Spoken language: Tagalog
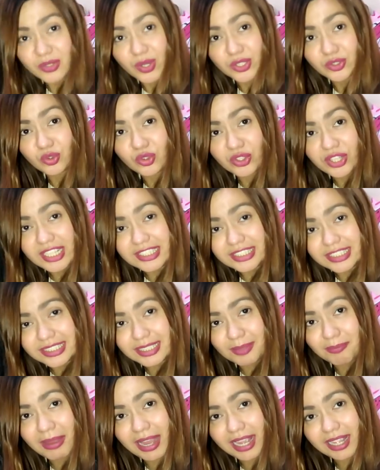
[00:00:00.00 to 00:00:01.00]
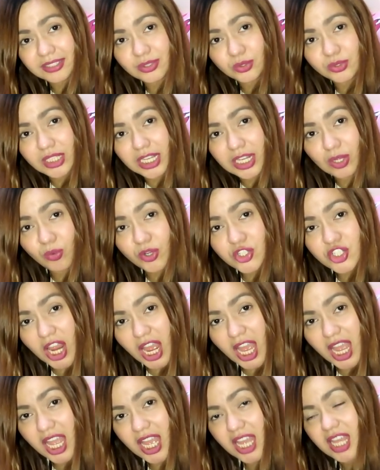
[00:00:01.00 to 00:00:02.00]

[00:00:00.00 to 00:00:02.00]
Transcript: So, ito na isa sa bag. So, dalawa siya.